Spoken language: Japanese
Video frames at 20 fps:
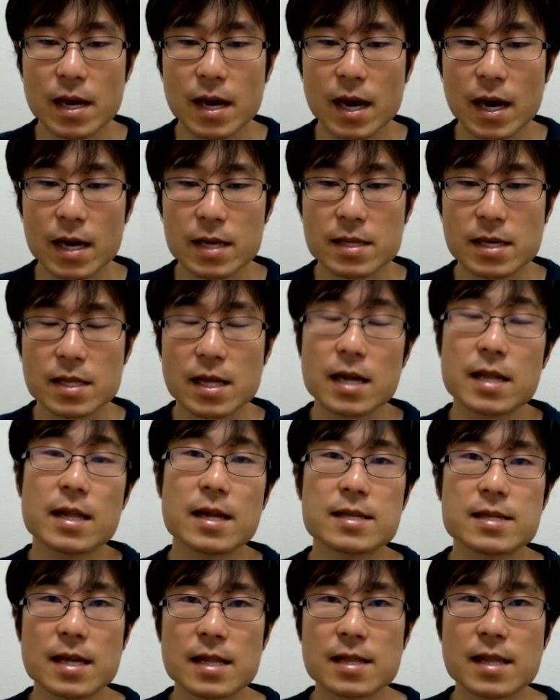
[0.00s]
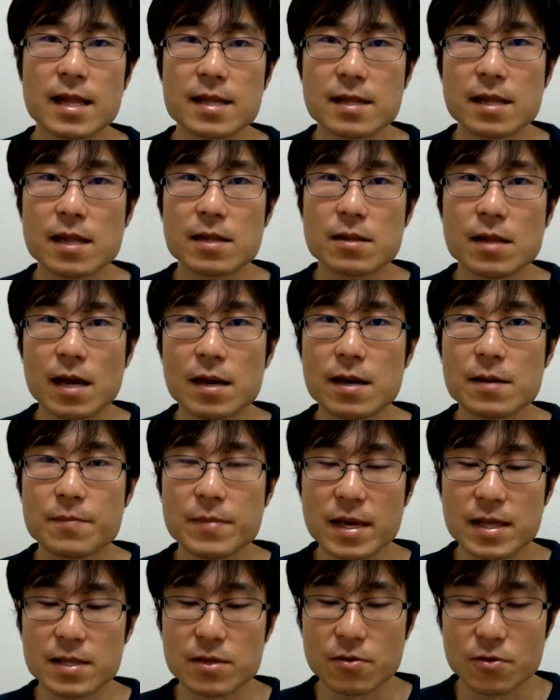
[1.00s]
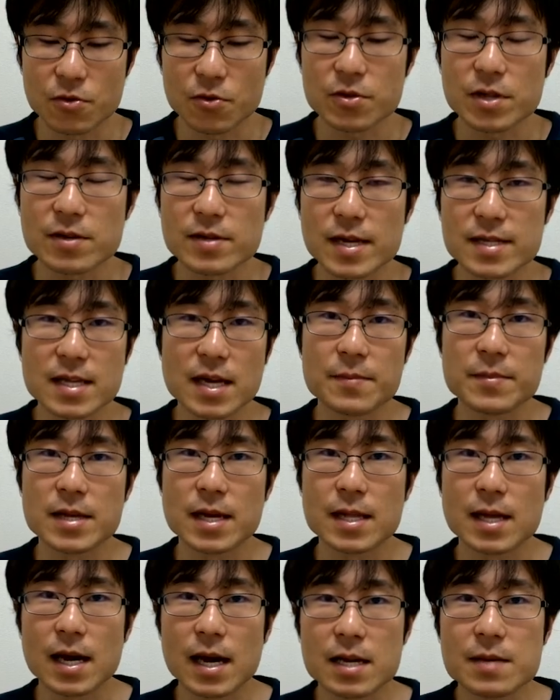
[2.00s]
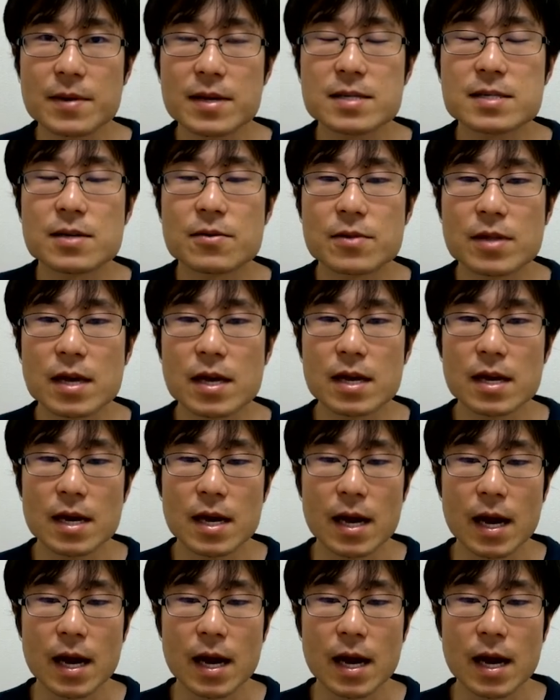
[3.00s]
はいじゃあ誰々さん立って何ページを読んでくださいみたいなありましたよね